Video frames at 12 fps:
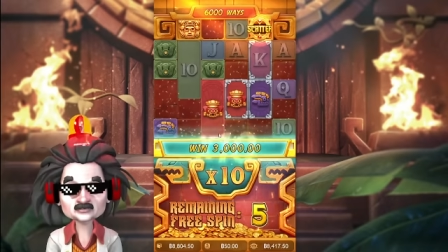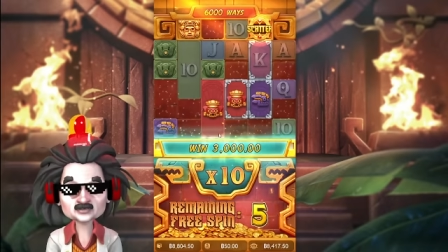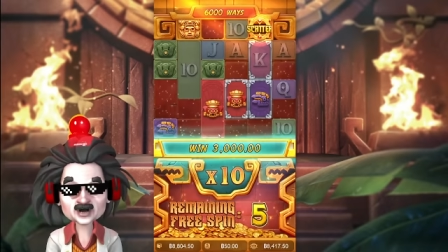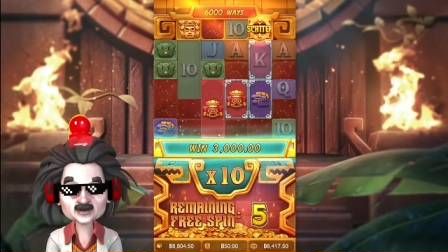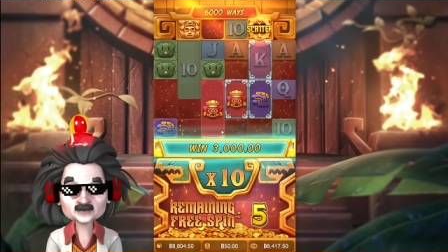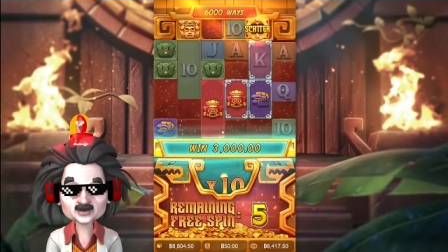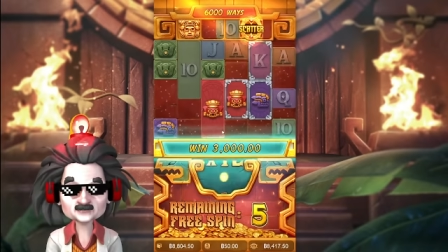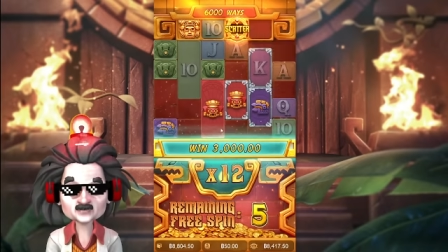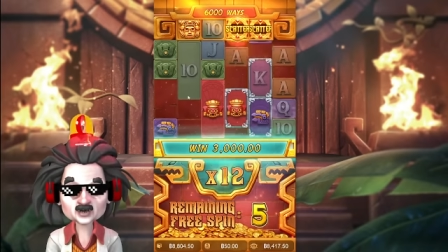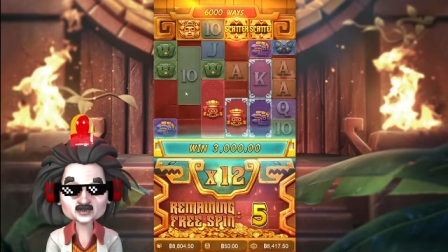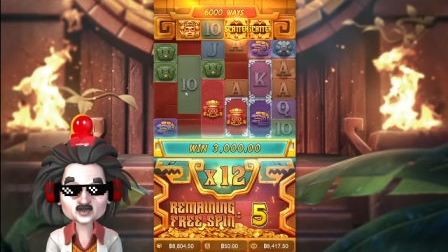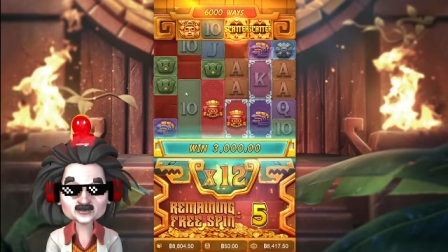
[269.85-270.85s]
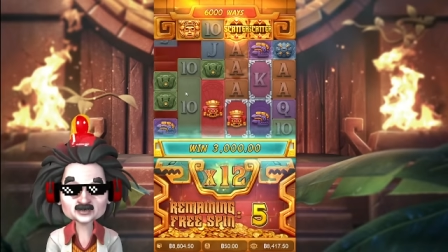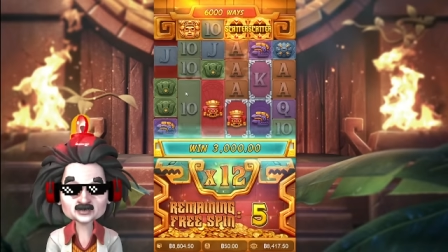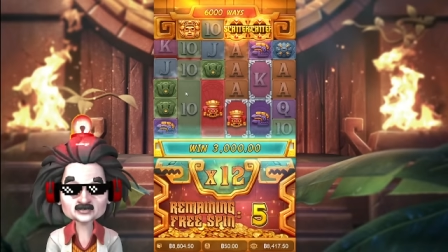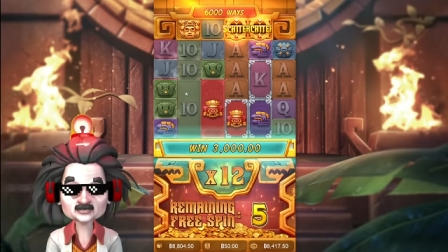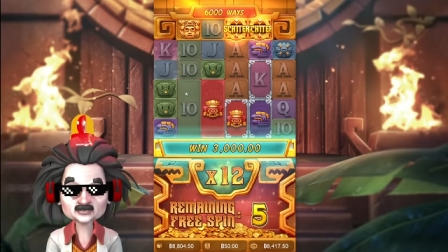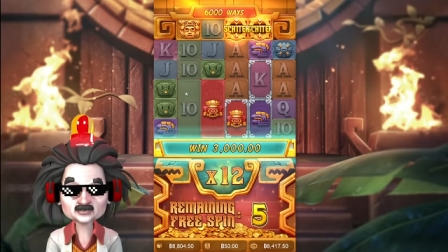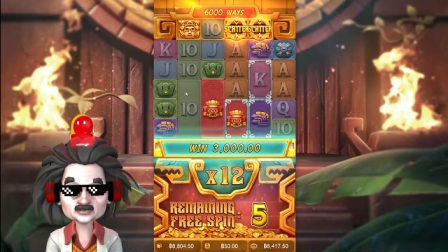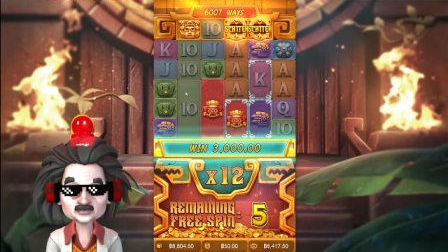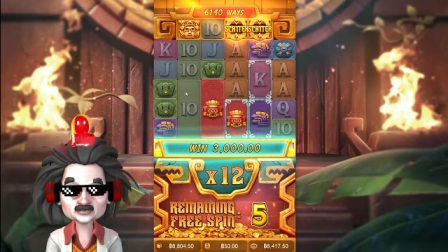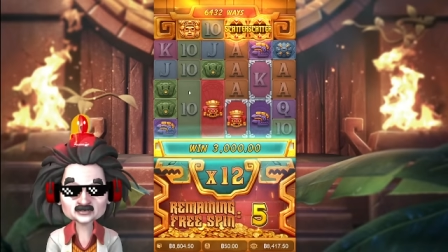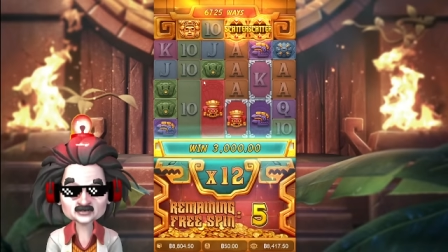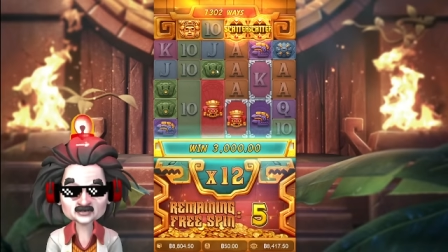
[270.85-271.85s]
สามพันสวยเพื่อน
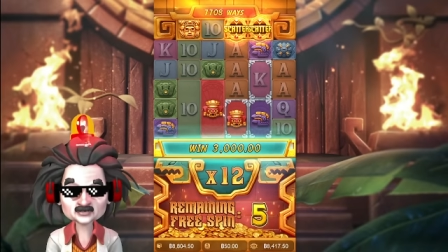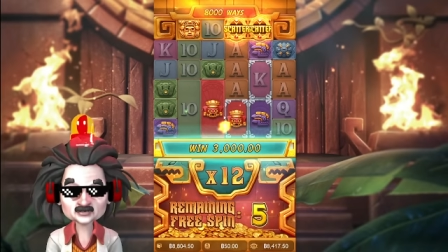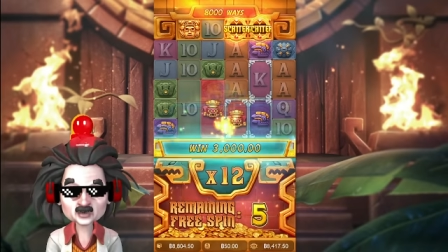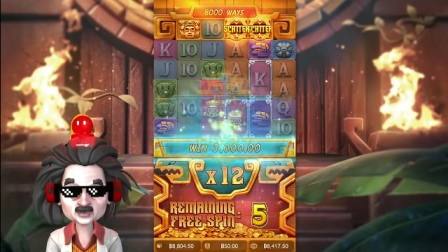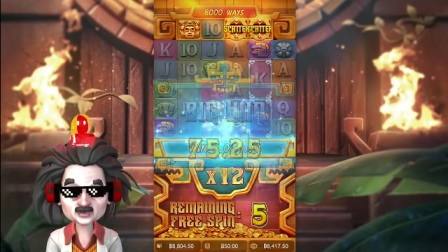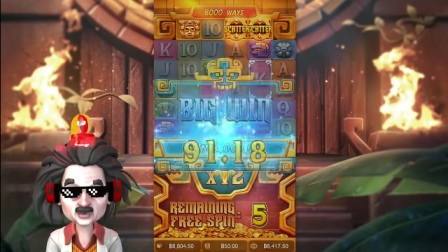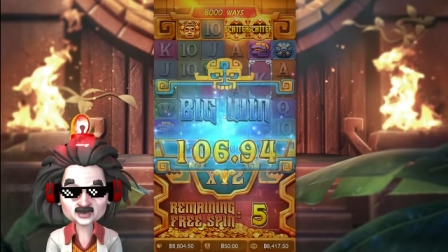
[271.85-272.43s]
โอ้โห